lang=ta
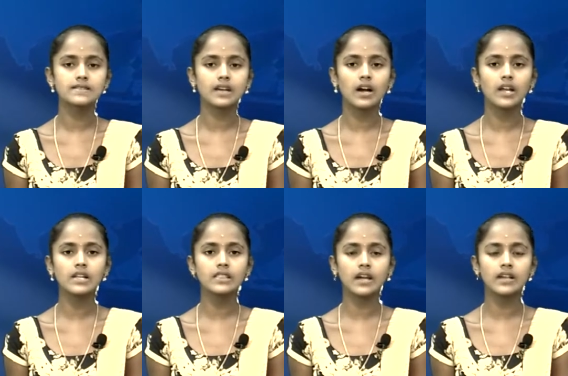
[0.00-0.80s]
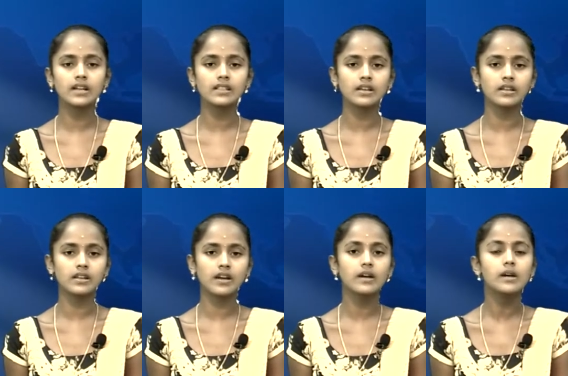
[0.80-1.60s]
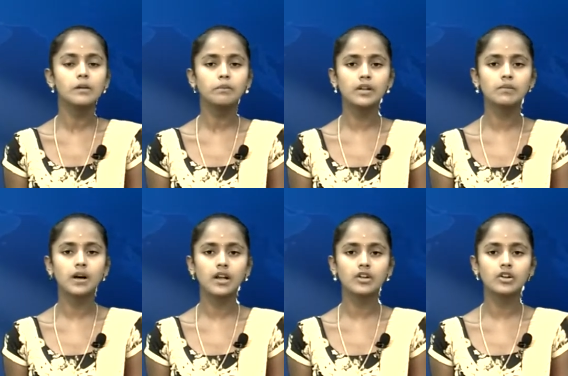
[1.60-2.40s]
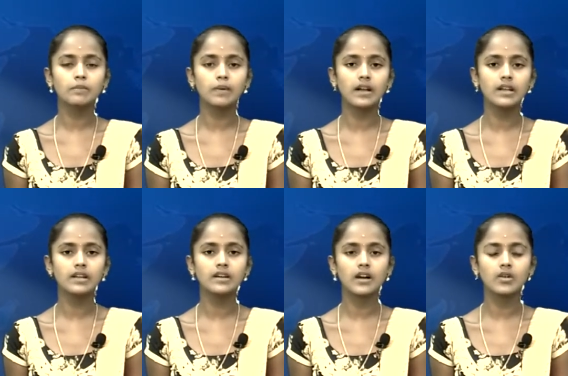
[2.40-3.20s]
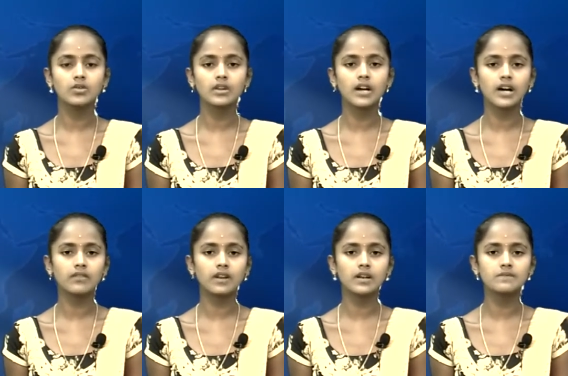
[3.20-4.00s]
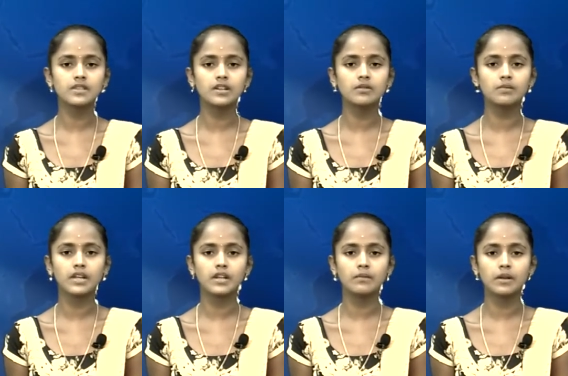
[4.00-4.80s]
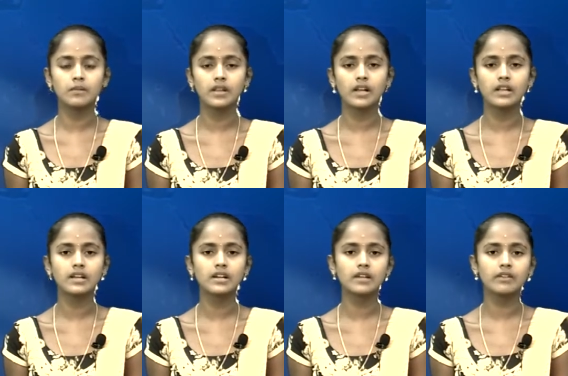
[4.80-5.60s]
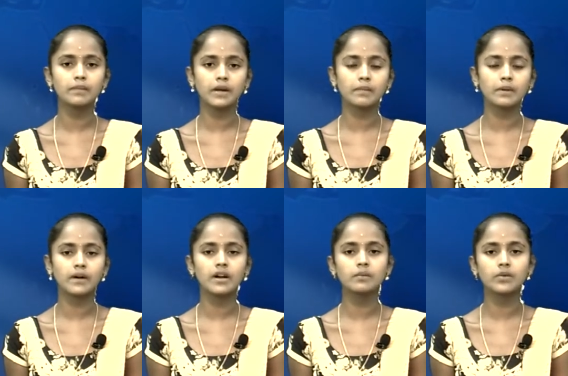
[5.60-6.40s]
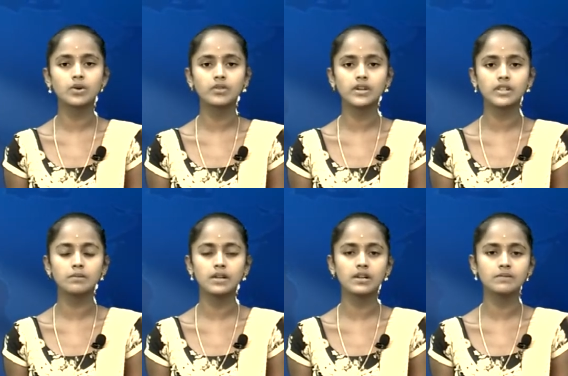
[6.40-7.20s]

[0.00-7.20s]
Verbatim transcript: சாலையில் தண்ணீர் தேங்கின பெரும்பாலானோர் பள்ளி கல்லூரி அலுவலகம் செல்லும் நேரம் என்பதால் ஏற்கனவே பரபரப்பான போக்குவரத்து மேலும்